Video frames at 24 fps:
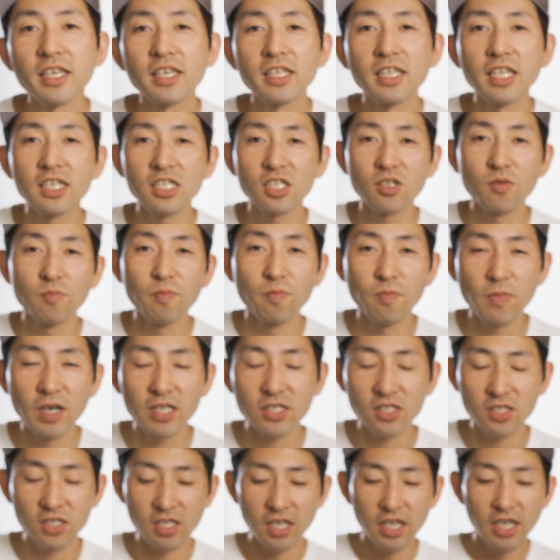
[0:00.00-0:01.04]
いたしま
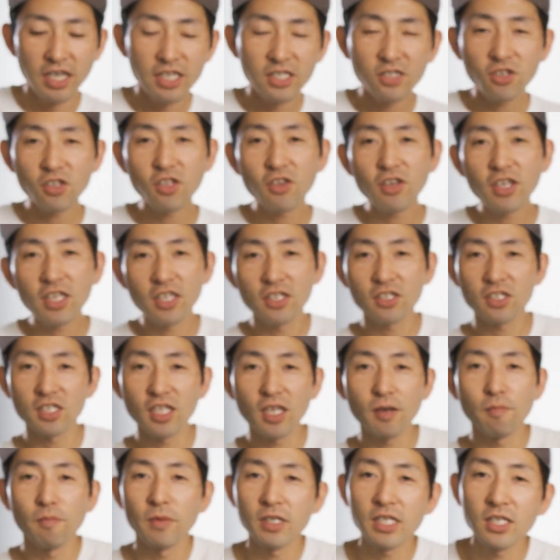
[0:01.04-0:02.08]
す。それではです
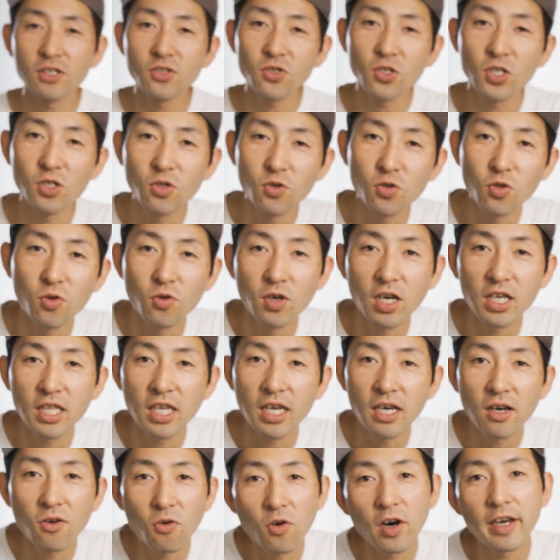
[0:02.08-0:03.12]
ね、また次の動画
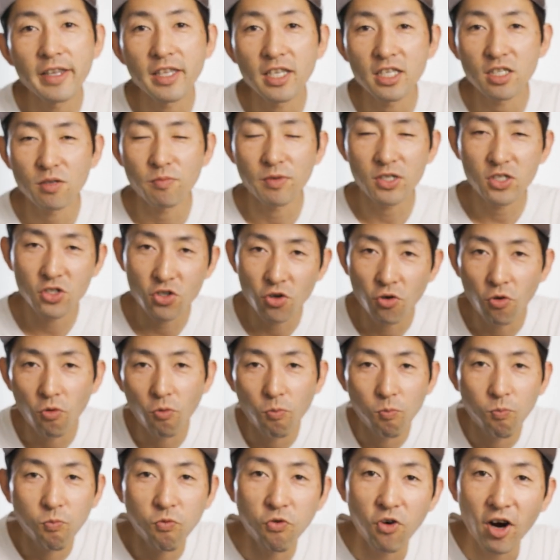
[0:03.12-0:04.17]
でお会いいたしましょ
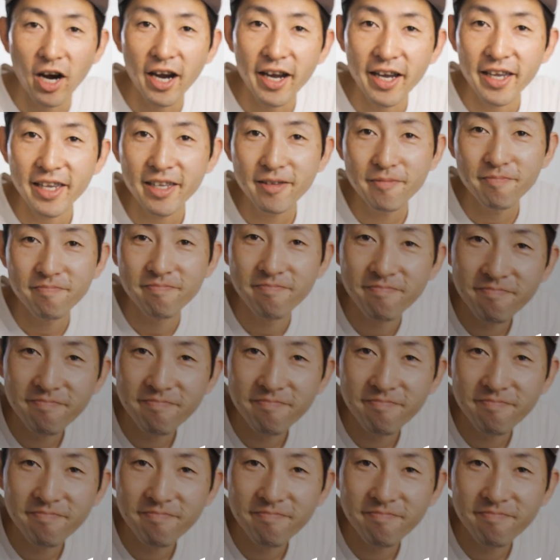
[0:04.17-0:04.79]
う。バイ。